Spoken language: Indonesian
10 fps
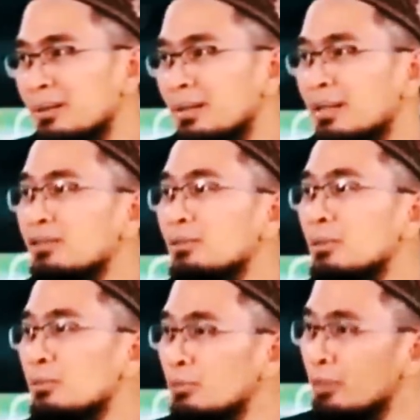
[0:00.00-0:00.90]
Tadi
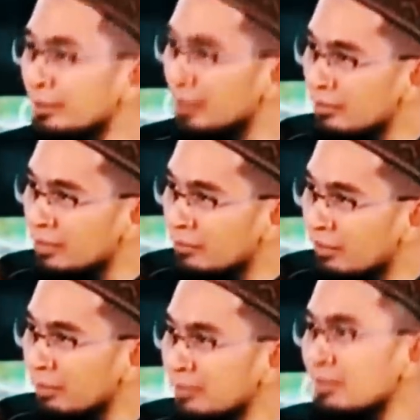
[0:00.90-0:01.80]
sebelum subuh kita
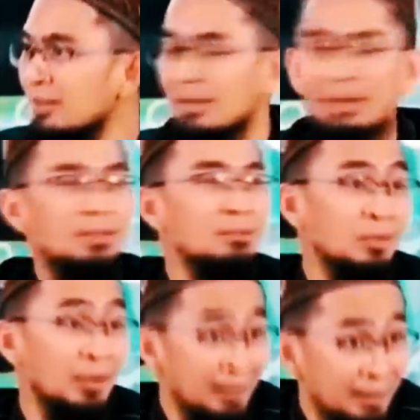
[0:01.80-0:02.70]
istighfar, masa sekarang kita
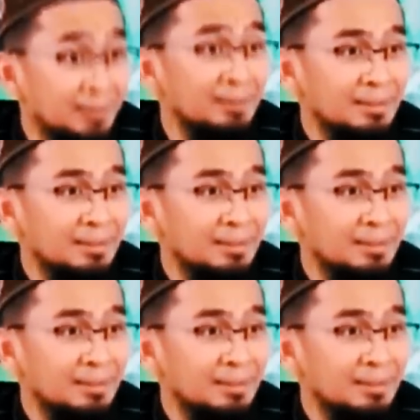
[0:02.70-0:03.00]
bertengkar?